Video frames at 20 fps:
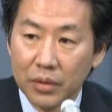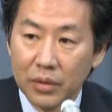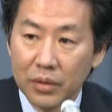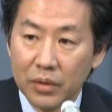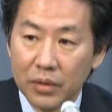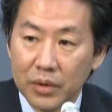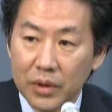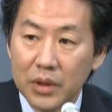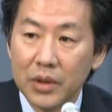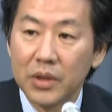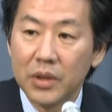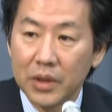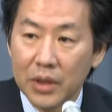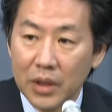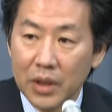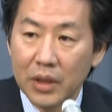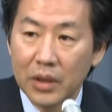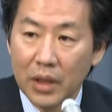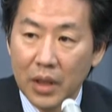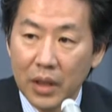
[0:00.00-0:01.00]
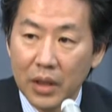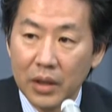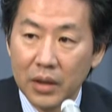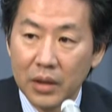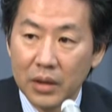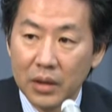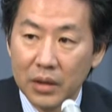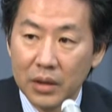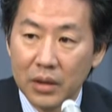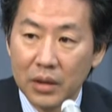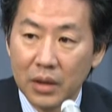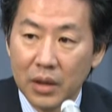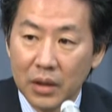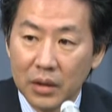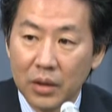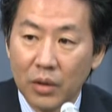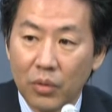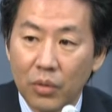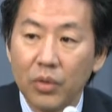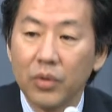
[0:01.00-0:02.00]
を明らかにしました
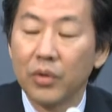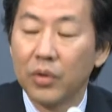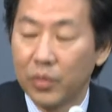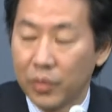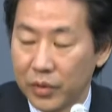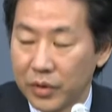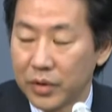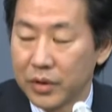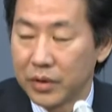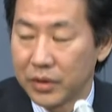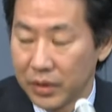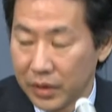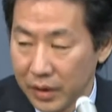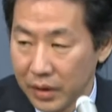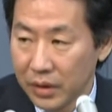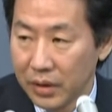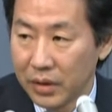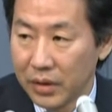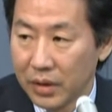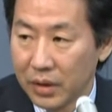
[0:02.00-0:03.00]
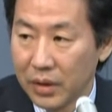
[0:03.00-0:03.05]
これまでに日本